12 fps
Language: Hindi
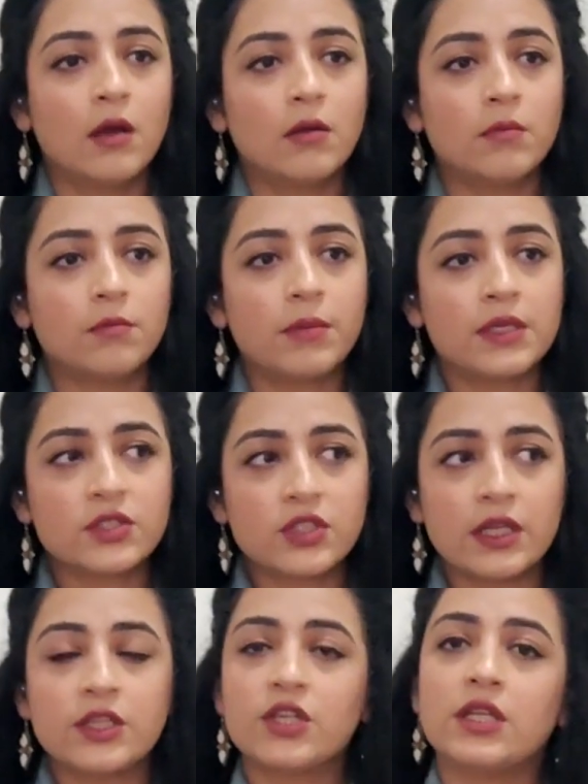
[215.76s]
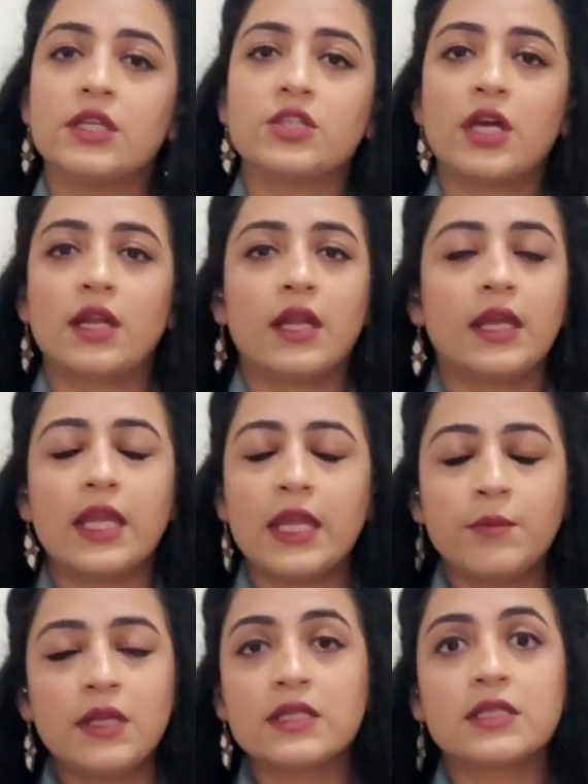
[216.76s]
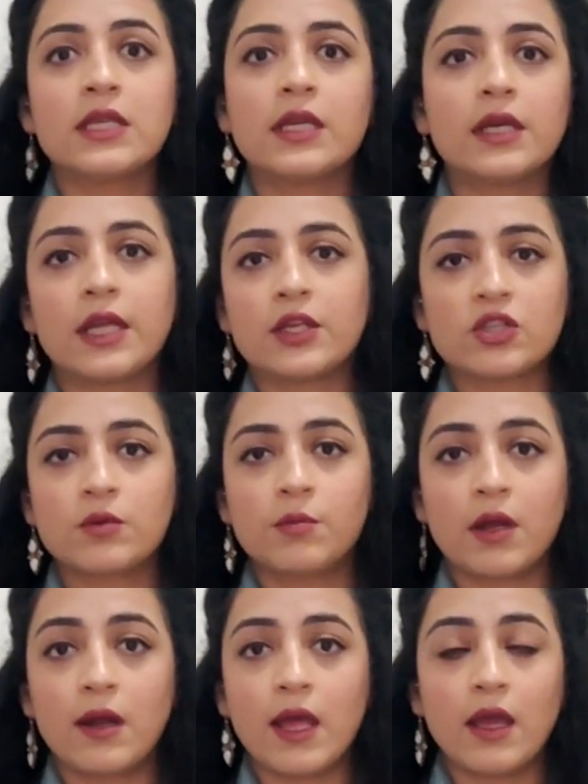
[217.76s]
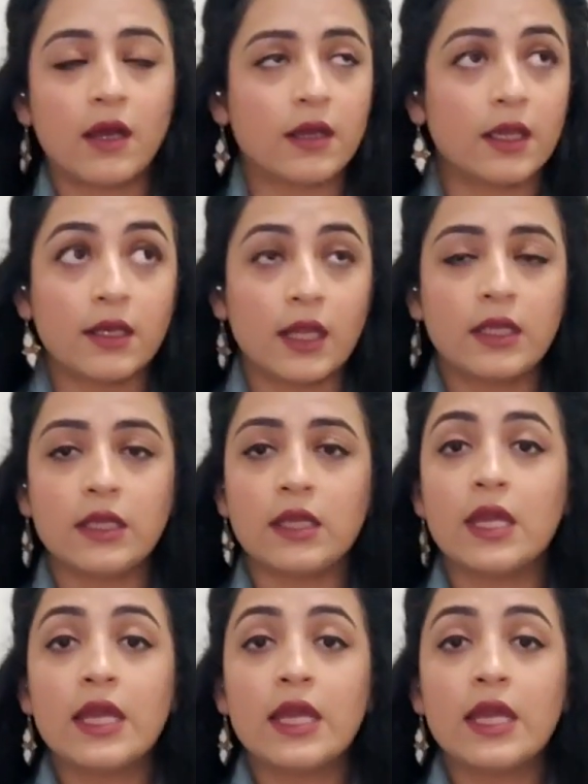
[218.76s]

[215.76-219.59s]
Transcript: बस चले चले जा रहा है एमलेसली कनेक्शन बढ़ रहा है आगे नहीं